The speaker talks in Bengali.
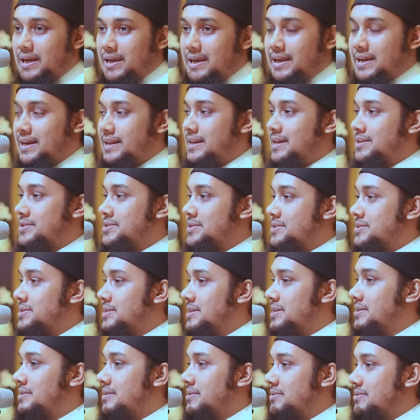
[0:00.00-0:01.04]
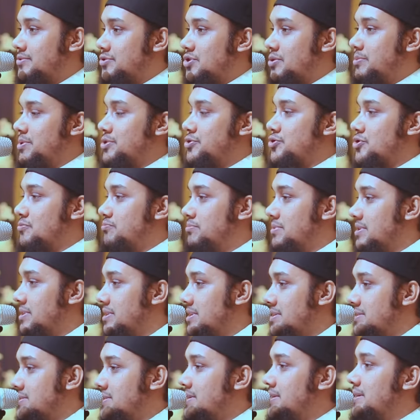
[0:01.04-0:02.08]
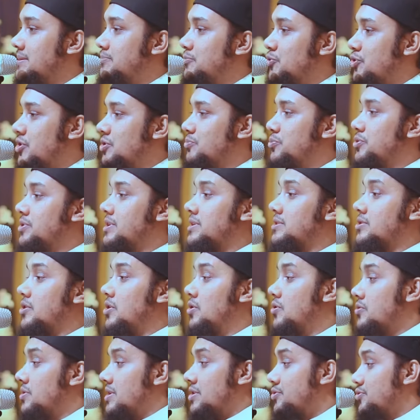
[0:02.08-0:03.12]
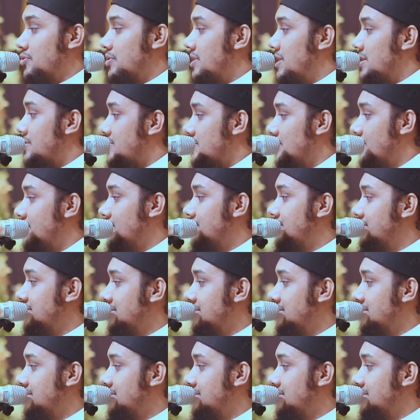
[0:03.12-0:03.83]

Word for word: এখানে এসেছি সবাই সম্মান দিচ্ছে মনের মধ্যে একটা অহংকার চলে আসলো